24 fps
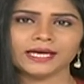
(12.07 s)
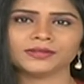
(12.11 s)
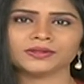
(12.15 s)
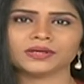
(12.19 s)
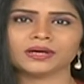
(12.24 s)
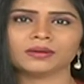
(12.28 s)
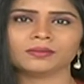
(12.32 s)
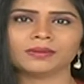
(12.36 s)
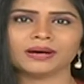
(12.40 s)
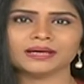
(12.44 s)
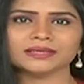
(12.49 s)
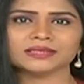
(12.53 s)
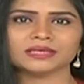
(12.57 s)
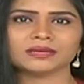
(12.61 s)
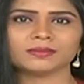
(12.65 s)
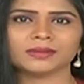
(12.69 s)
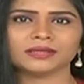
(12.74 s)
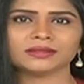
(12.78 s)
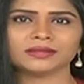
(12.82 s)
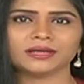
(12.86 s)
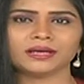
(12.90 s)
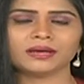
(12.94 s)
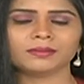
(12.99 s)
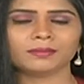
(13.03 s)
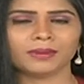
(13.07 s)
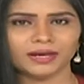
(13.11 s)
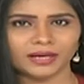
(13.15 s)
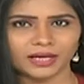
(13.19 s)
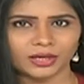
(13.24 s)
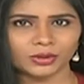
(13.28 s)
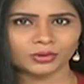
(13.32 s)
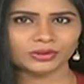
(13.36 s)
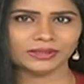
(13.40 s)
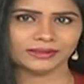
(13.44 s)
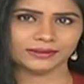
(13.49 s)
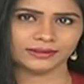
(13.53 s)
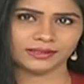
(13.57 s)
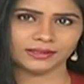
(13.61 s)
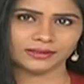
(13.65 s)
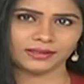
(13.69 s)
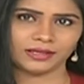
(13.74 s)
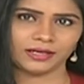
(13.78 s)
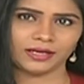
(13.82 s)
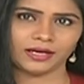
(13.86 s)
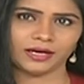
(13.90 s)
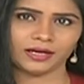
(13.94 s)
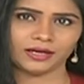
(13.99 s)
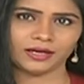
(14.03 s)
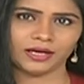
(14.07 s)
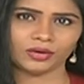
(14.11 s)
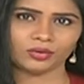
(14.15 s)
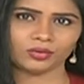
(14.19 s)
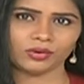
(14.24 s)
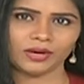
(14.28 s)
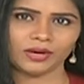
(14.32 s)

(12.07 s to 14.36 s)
కేంద్ర మాజీ మంత్రి బండారు దత్తాత్రేయ అన్నారు